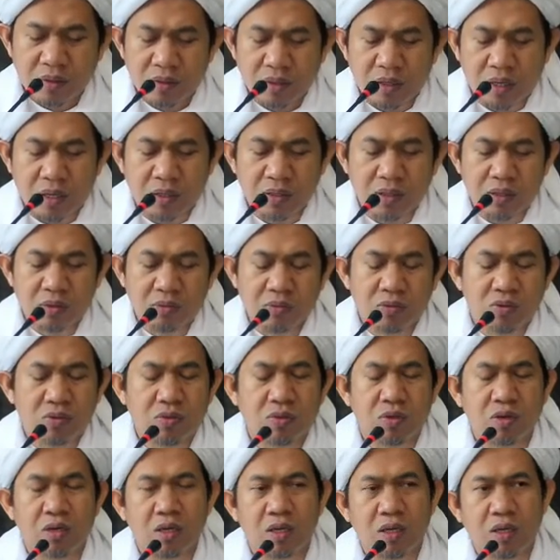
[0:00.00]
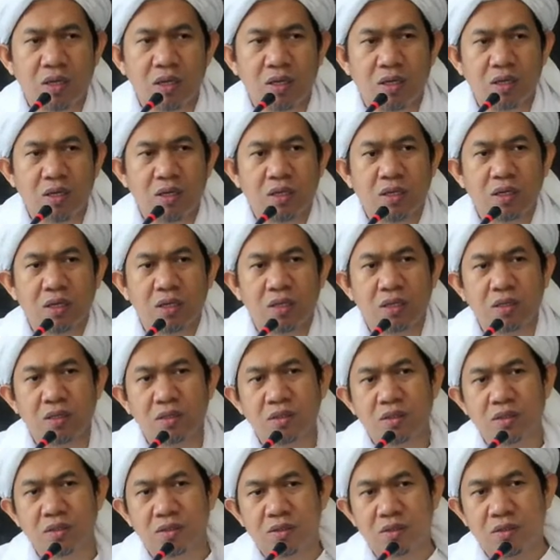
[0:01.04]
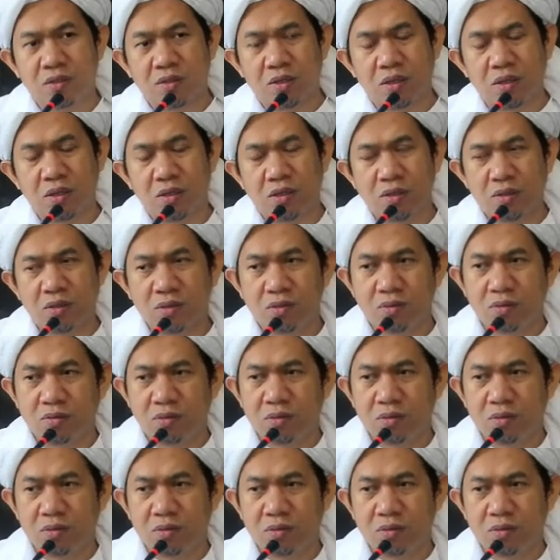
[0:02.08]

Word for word: Rajin mutola'ah orang itu.